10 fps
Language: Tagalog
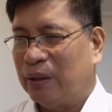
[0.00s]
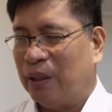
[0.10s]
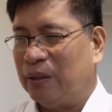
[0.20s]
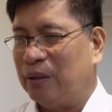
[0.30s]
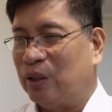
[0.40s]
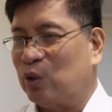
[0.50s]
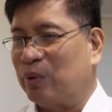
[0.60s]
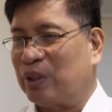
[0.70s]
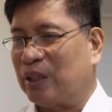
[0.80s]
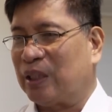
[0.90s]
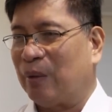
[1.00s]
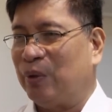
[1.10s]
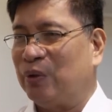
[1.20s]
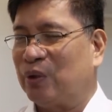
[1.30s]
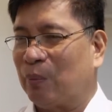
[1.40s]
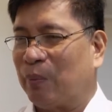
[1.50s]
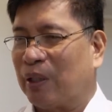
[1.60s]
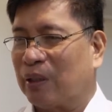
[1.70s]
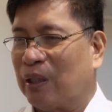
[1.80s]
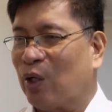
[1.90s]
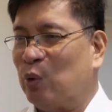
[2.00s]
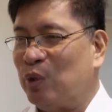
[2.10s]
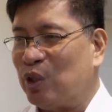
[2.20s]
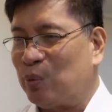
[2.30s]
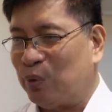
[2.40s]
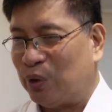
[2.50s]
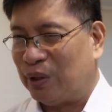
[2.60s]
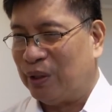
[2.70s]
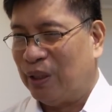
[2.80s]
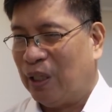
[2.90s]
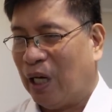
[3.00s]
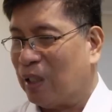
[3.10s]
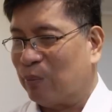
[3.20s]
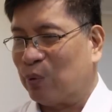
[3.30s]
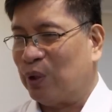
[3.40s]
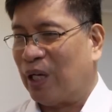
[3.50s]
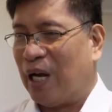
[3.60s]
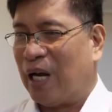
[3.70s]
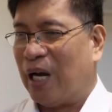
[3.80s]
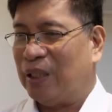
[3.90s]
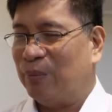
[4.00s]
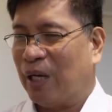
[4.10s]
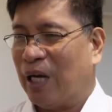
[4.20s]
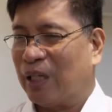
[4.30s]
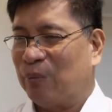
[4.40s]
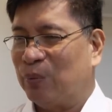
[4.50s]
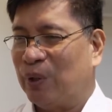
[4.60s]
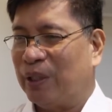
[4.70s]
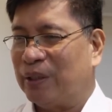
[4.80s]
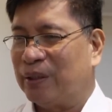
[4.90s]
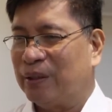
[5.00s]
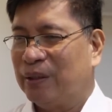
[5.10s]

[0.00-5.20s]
Eh hindi ko masasabi yun sapagkat ako mismo eh. Alam ko nanganganib ang aking buhay eh.